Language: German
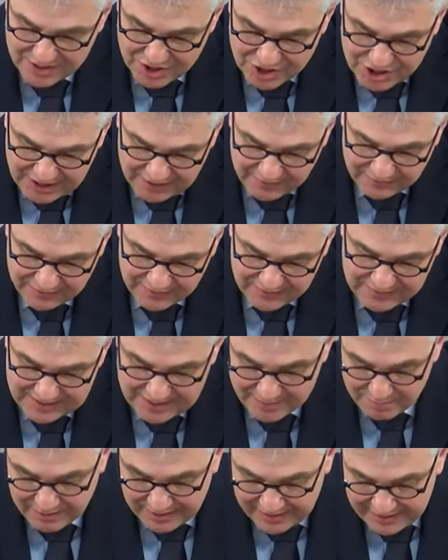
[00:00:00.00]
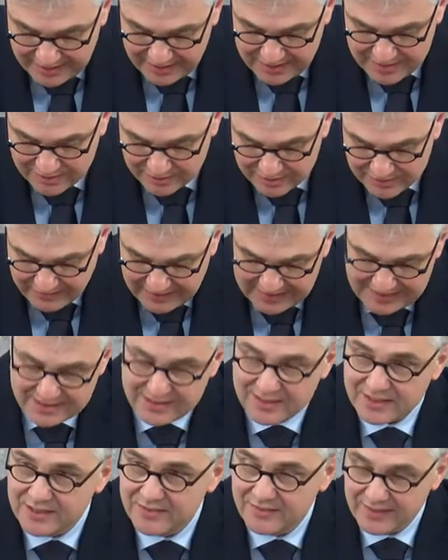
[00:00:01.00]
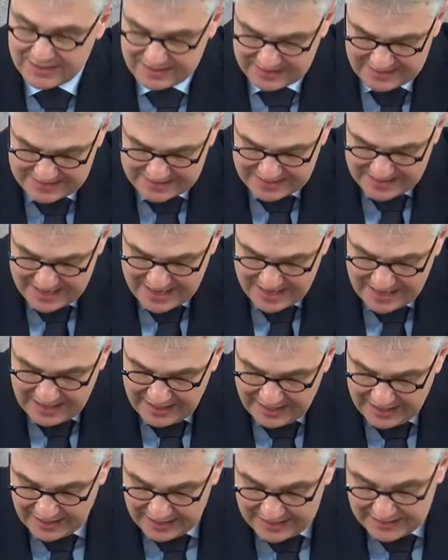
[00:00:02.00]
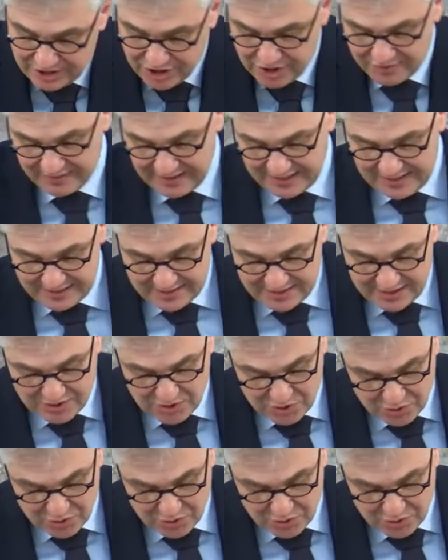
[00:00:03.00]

geschaffen, geprägt und weiterentwickelt. Er hat die Schweiz